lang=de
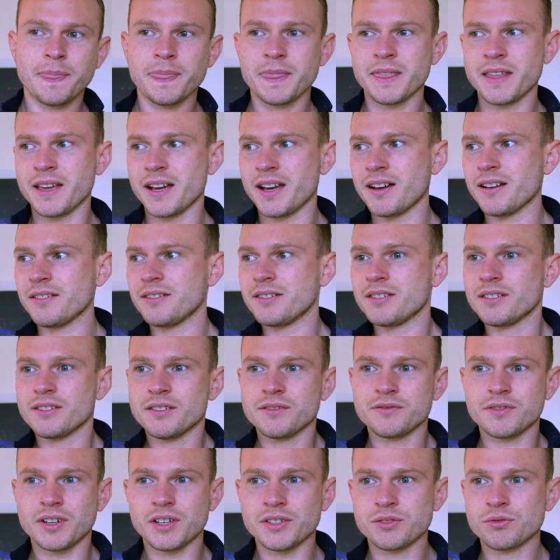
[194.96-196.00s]
ja,
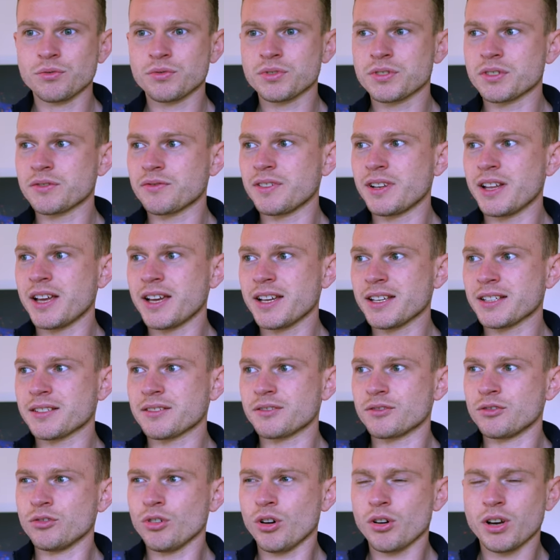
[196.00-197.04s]
versuchst du
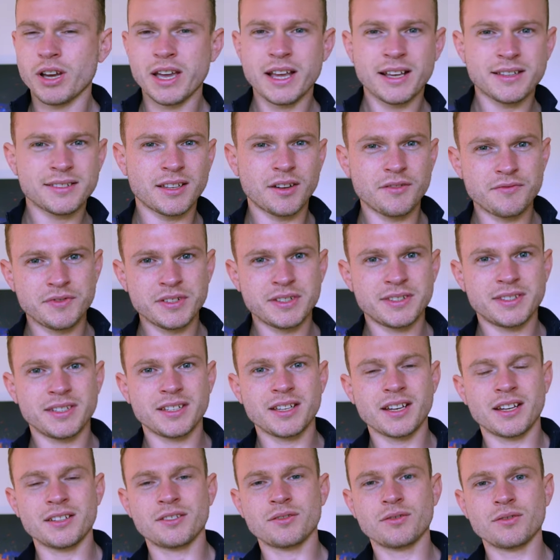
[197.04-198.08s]
vielleicht noch extra
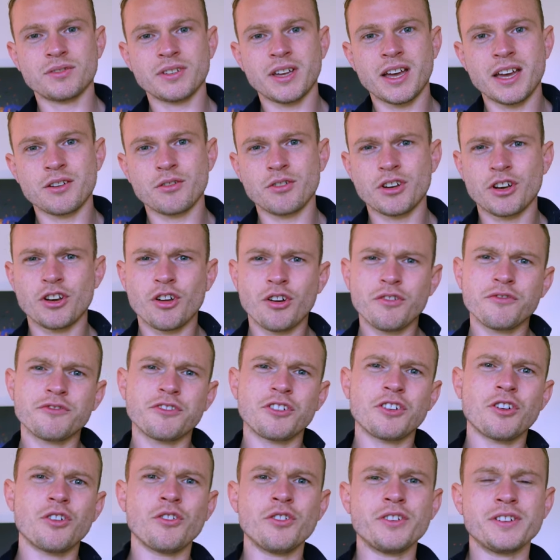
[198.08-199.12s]
witziger zu sein oder noch
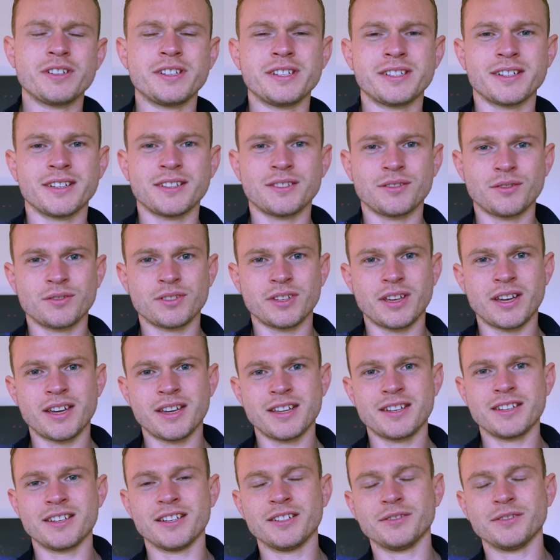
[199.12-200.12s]
freundlicher zu sein.